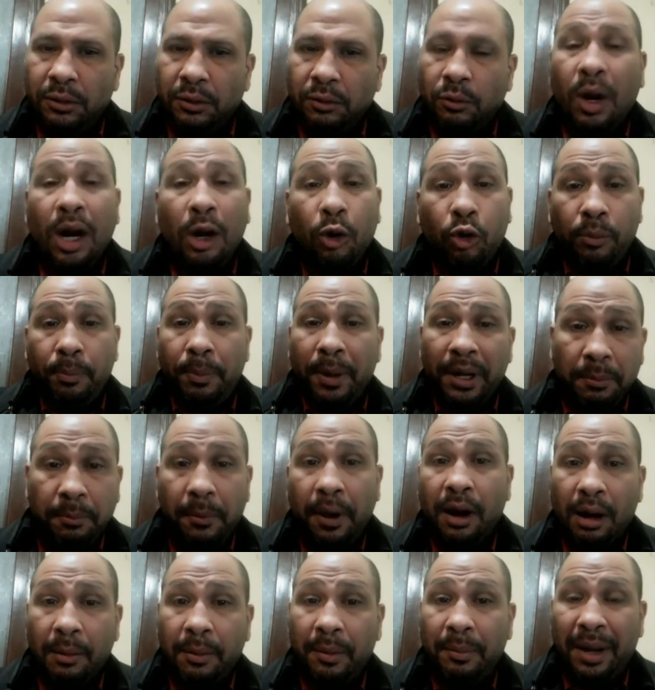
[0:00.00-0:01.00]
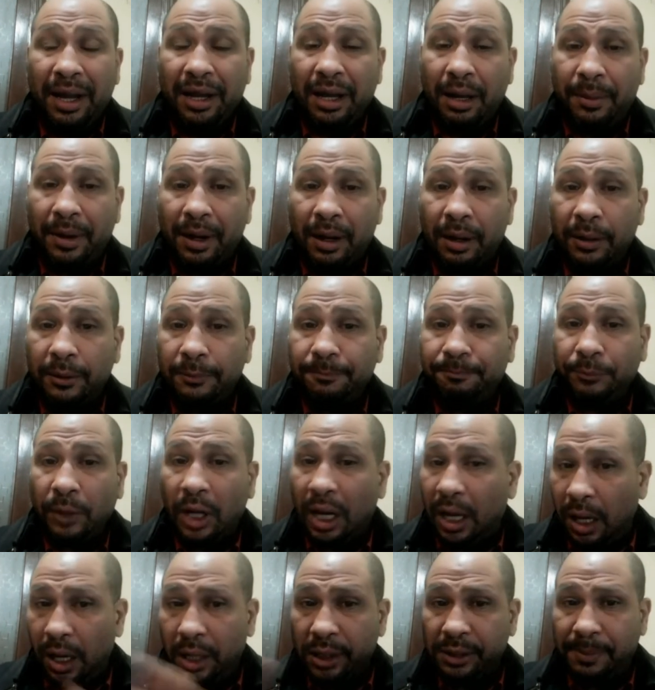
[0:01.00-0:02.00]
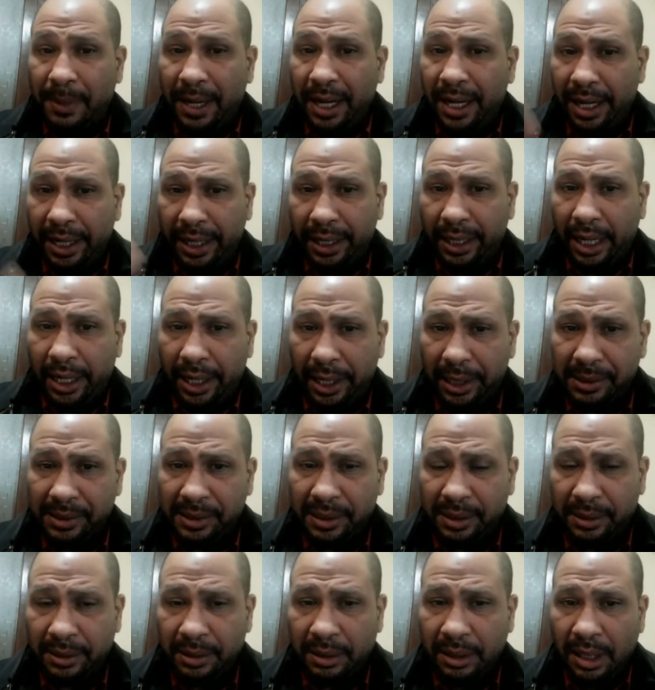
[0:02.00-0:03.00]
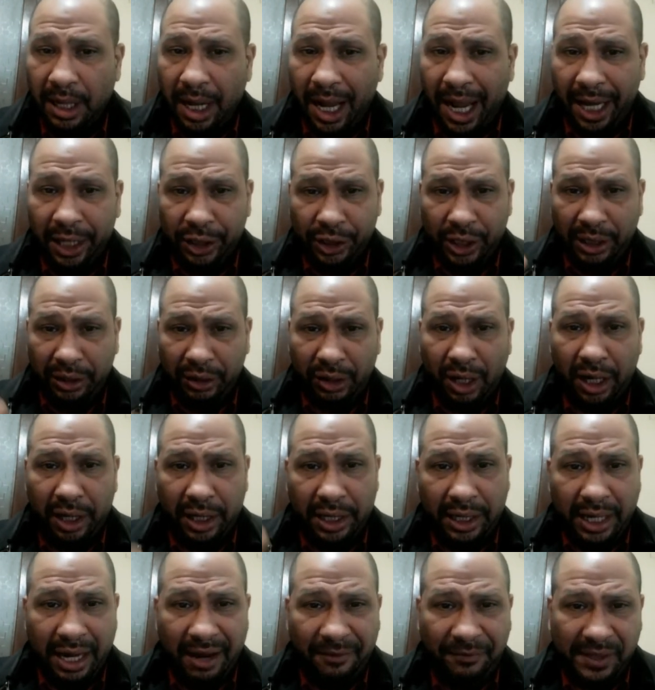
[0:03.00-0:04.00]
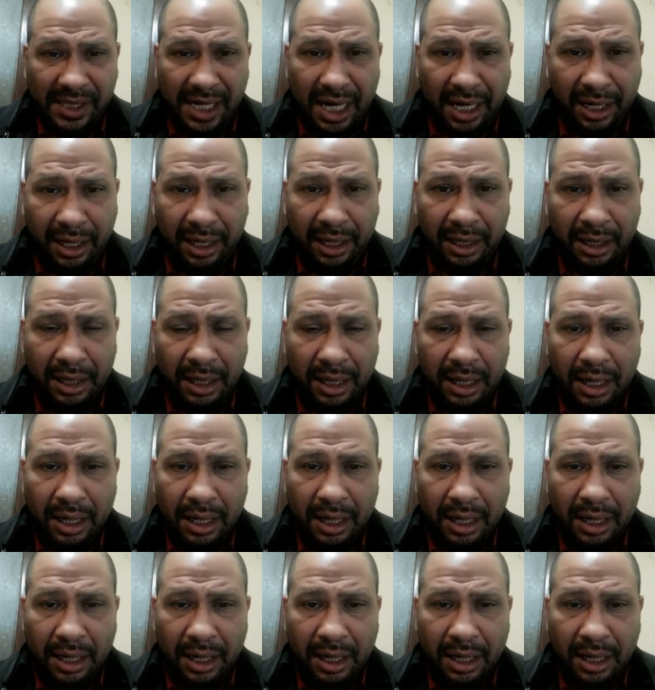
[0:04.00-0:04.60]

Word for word: ولا كوبايه مره ميه بره خلاص بقى هي كده خلصت عشان تقي نفسك